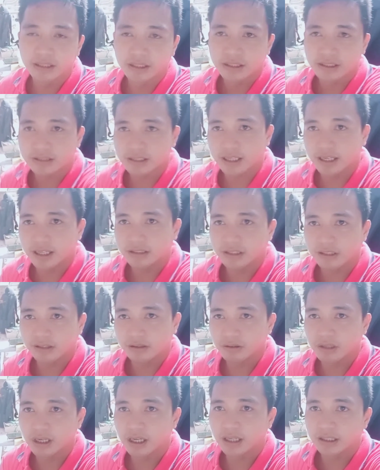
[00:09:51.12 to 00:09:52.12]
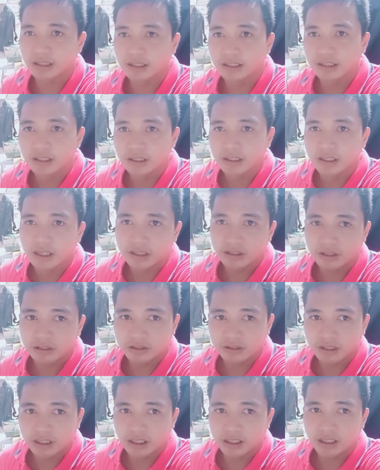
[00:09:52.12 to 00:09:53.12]
sa ating lugar. Ayun,
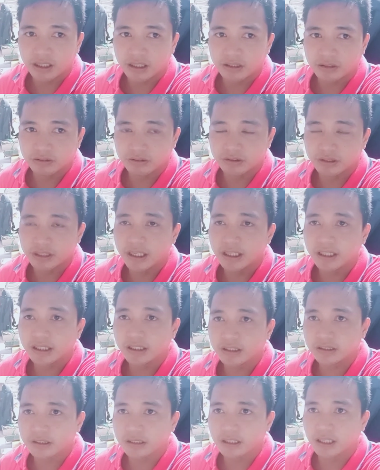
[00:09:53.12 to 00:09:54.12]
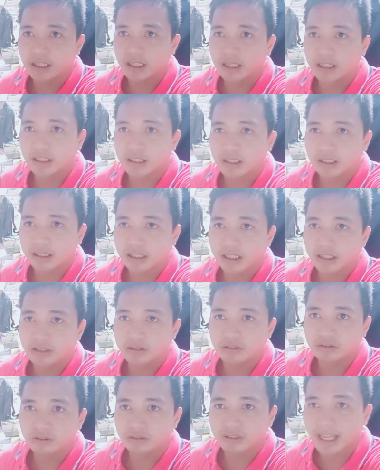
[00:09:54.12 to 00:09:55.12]
uh, yung date, uh, kailangan
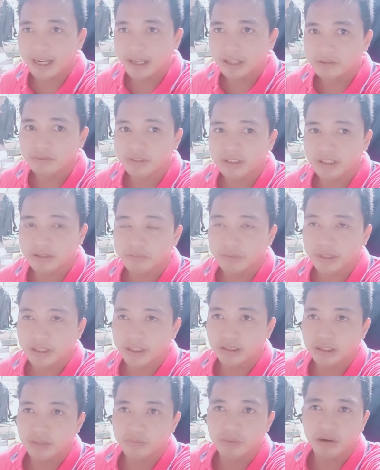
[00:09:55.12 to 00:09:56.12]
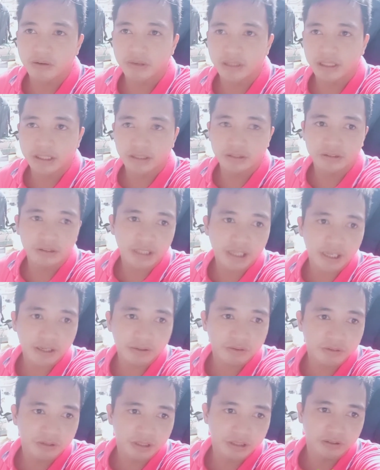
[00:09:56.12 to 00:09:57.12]
yung time. Siyempre, hindi mawala yung time
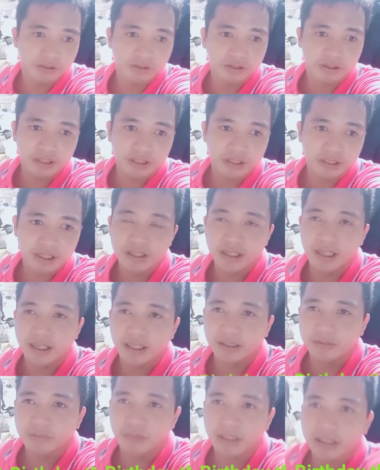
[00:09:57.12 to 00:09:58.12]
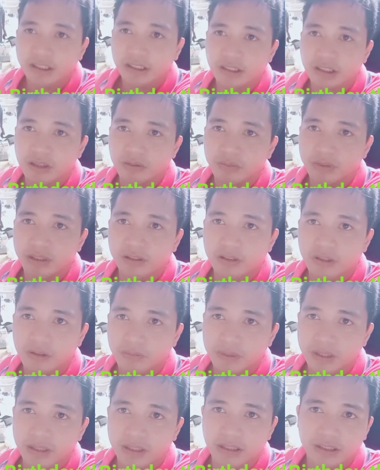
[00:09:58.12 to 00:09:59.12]
kung ano oras yan. Marirecommend ko
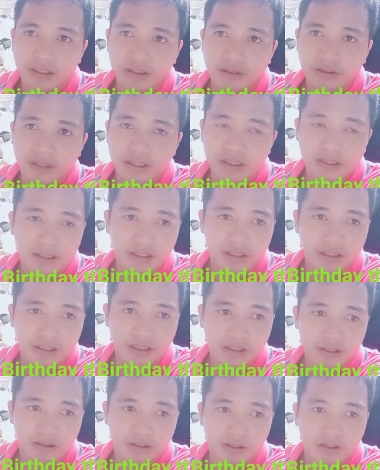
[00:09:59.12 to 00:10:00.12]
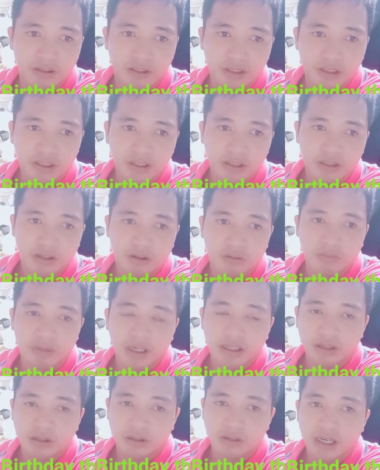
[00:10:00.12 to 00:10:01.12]
pag ganito kasing ano,
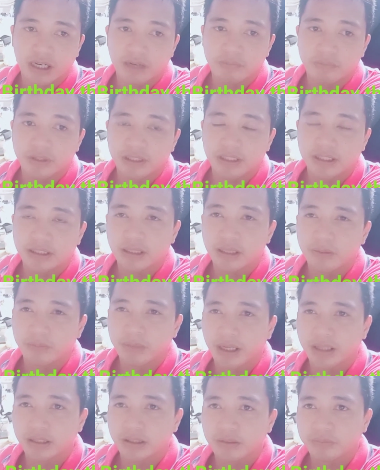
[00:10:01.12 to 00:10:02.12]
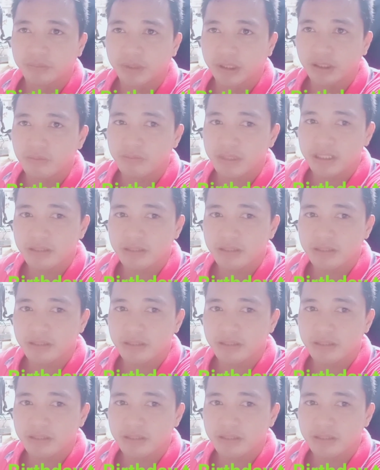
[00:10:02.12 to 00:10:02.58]
umaga or hapon lang naman. Pero mas